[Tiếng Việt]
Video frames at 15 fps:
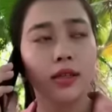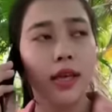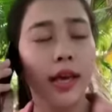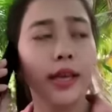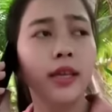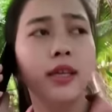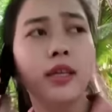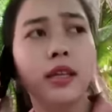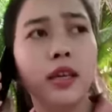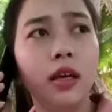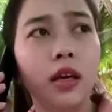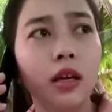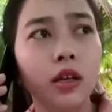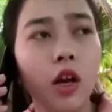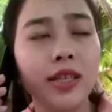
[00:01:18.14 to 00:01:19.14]
cái gì
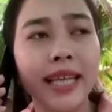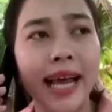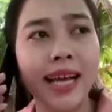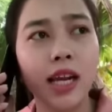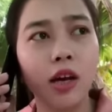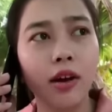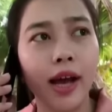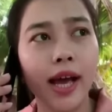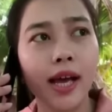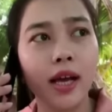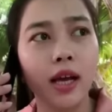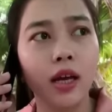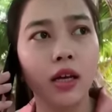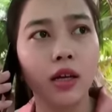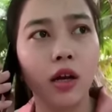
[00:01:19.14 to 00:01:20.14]
có sẵn luôn hả
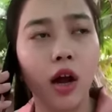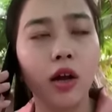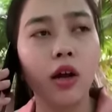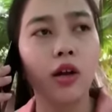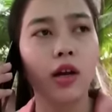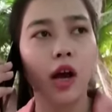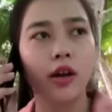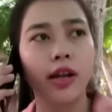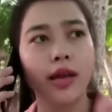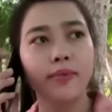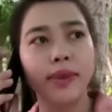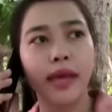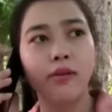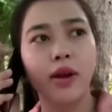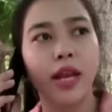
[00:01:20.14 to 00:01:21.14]
rồi rồi rồi để em
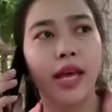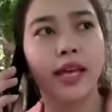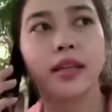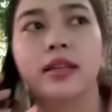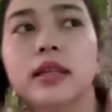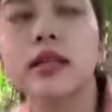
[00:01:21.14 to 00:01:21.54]
chạy qua liền